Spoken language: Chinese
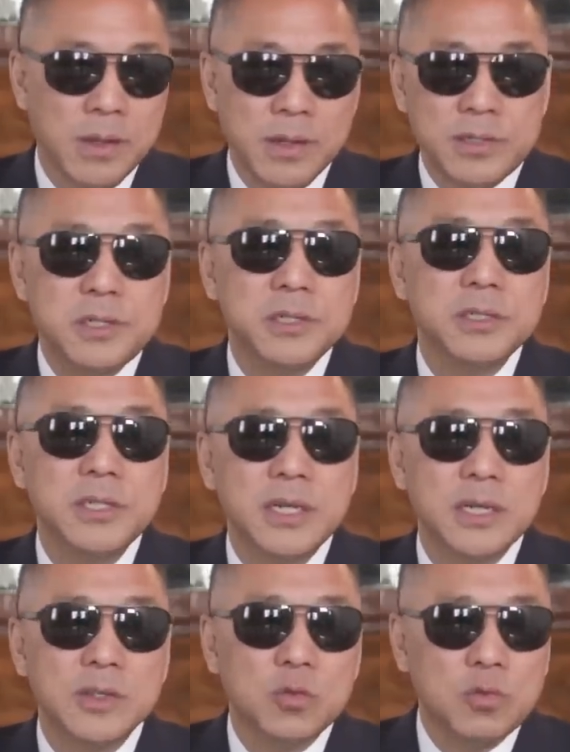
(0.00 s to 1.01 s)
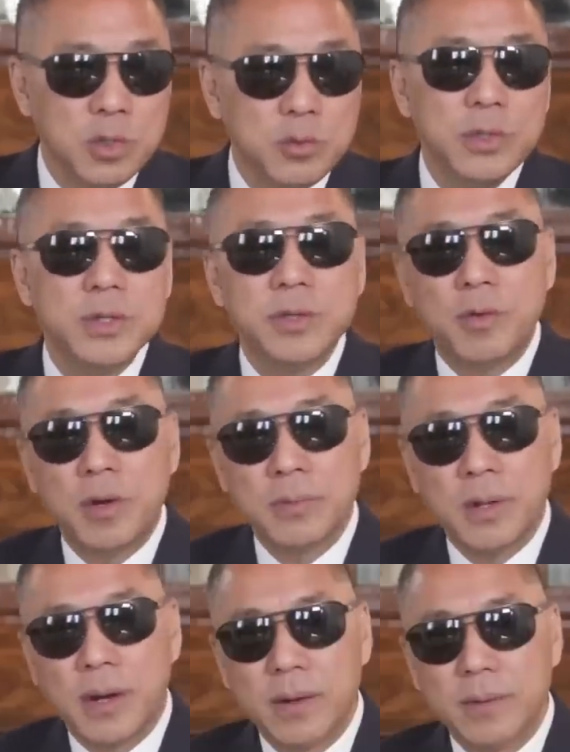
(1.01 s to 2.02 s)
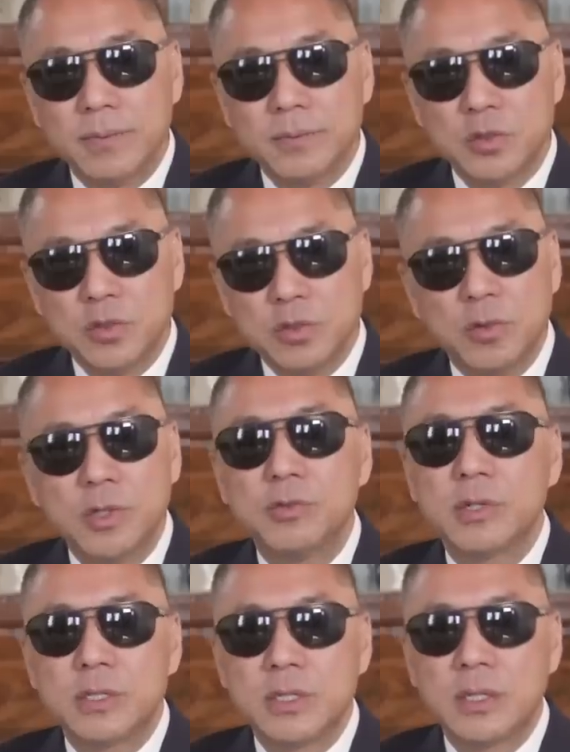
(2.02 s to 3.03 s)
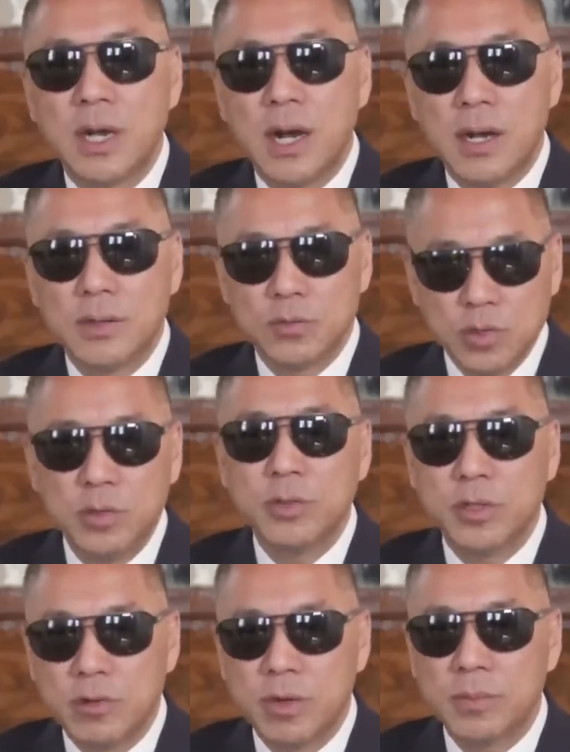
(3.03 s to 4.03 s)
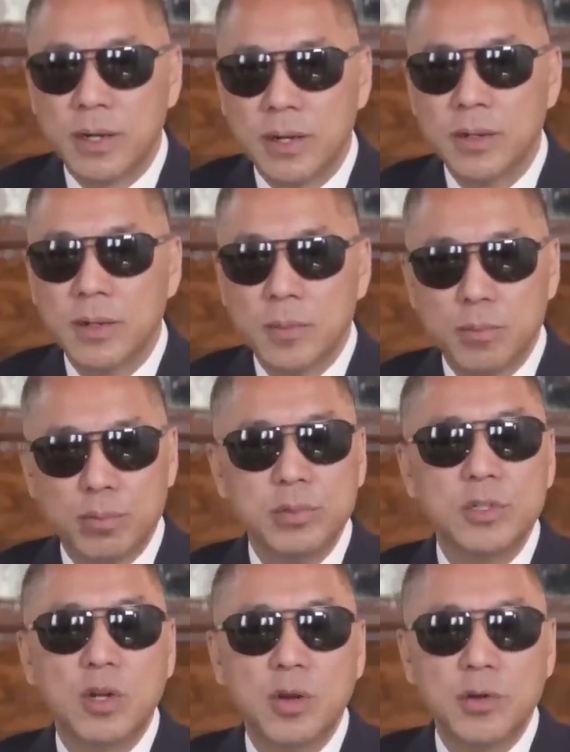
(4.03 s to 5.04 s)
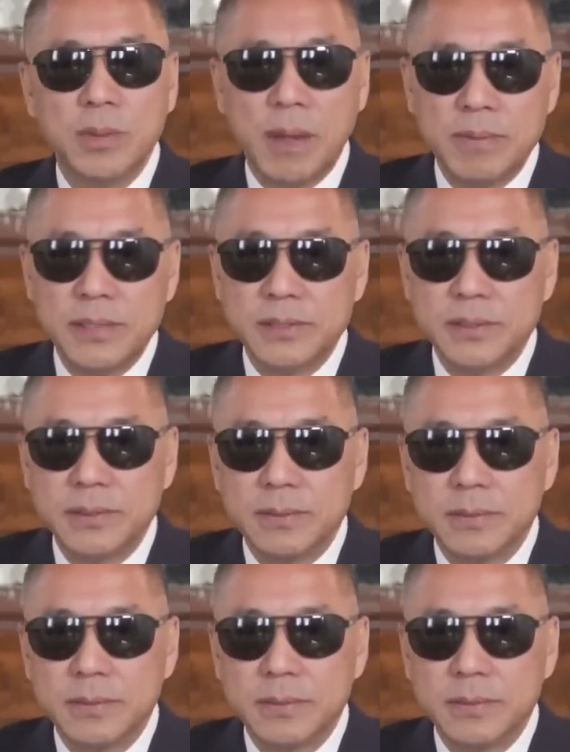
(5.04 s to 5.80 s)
世界上最贵的黄片儿，据我所知啊，最贵的黄片儿不会超过一百美金，